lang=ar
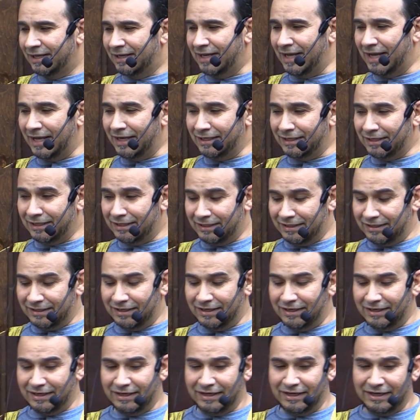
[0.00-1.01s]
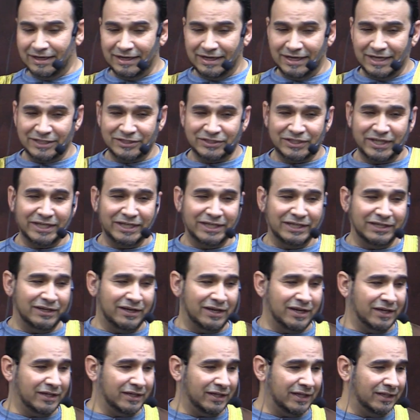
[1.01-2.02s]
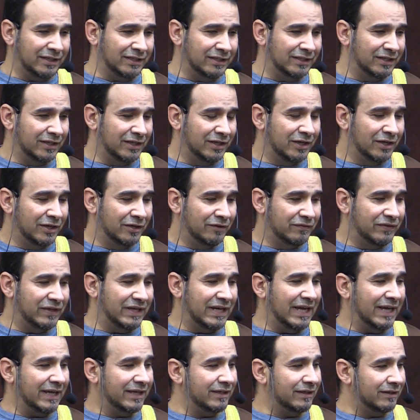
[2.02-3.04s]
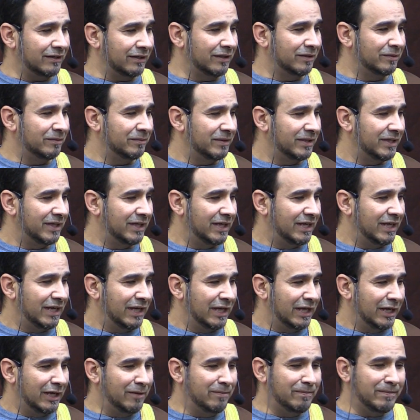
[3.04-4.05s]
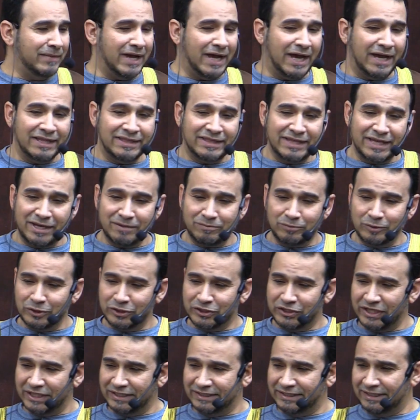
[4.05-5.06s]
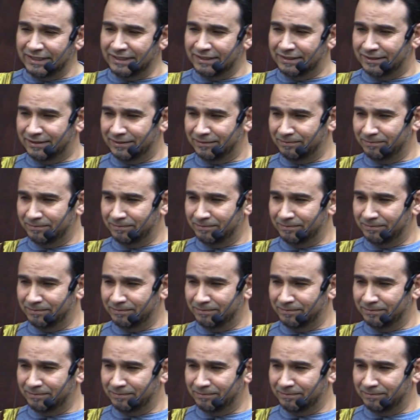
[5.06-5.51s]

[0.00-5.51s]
لأن الشيء الآخر في الآخرة إما عذاب شديد